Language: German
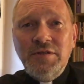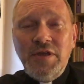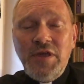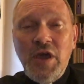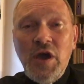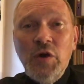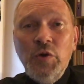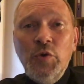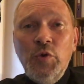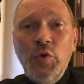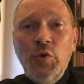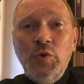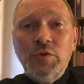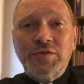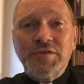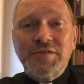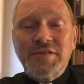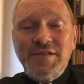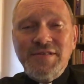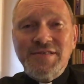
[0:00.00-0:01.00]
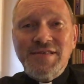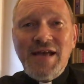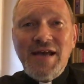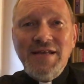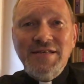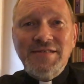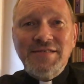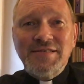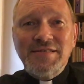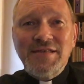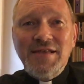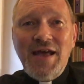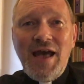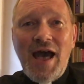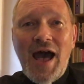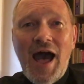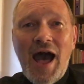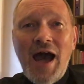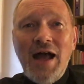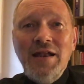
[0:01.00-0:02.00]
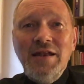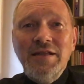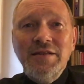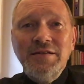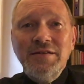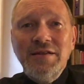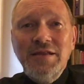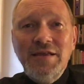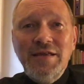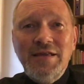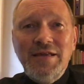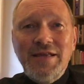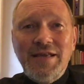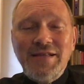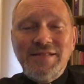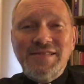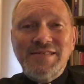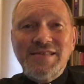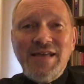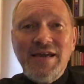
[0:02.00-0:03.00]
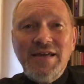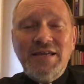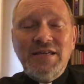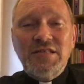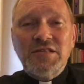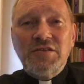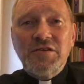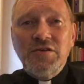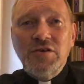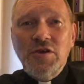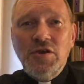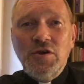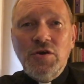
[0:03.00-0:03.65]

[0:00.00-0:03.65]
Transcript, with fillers: erhöht, das heißt allen gezeigt